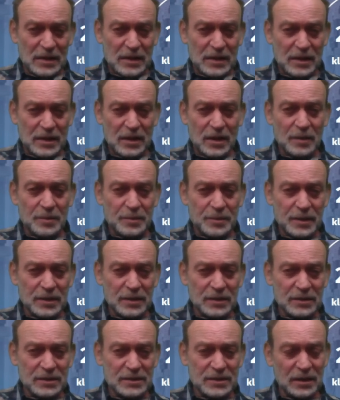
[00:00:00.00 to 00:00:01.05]
Ich habe
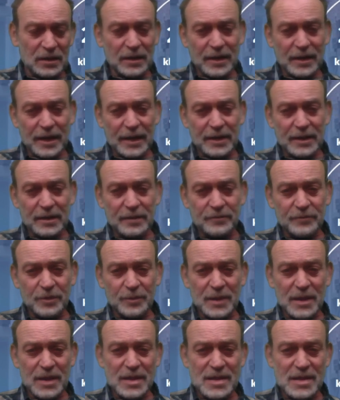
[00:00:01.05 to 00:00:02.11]
zahlreiche
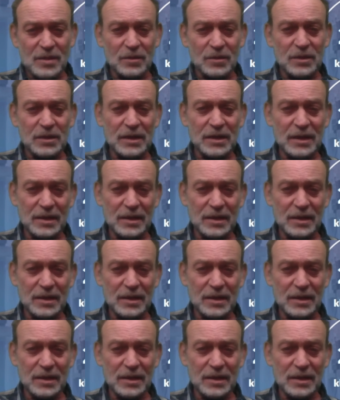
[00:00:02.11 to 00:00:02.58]
Informationen